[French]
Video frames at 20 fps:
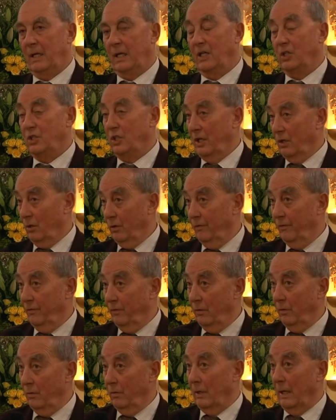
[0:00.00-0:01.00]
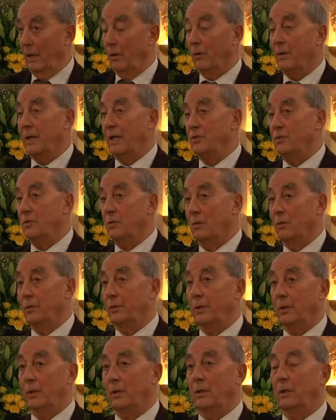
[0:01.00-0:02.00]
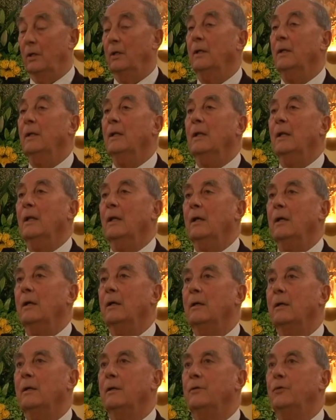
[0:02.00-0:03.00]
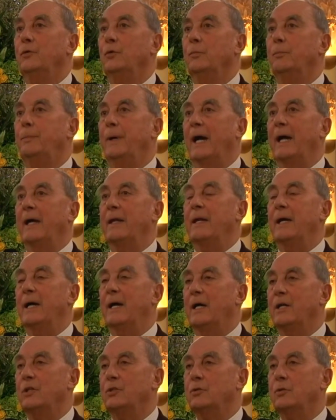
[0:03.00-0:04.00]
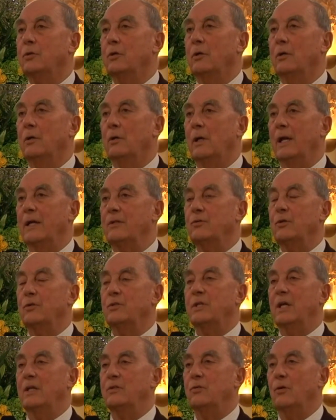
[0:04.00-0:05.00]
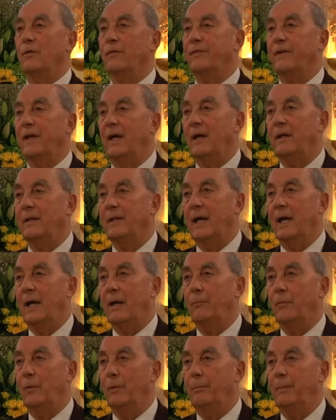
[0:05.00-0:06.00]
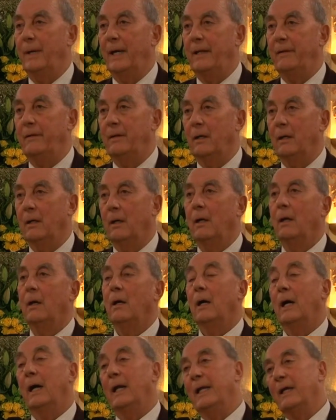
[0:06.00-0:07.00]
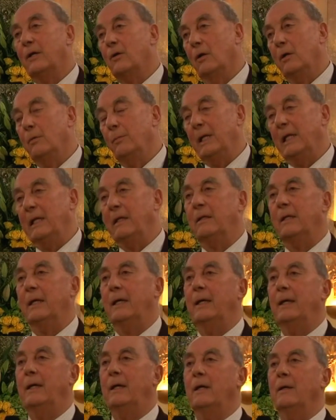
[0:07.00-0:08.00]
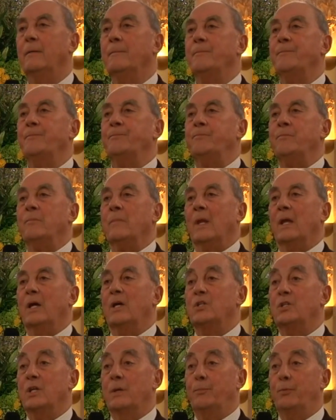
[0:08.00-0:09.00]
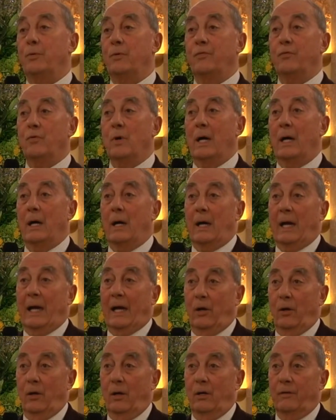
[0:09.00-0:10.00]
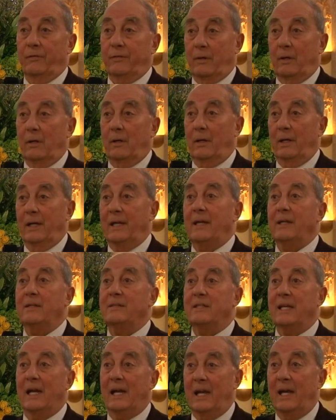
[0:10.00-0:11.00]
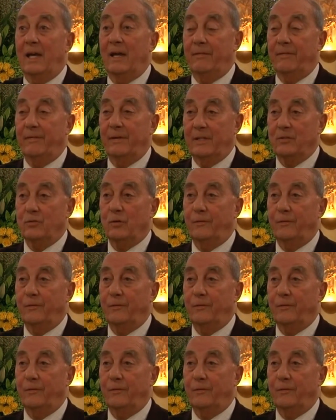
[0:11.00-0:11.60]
Et j'ai revu à l'occasion euh, du parrainage que l'association Frères d'Armes mène à l'école militaire, j'ai pu voir à l'œuvre les élèves, les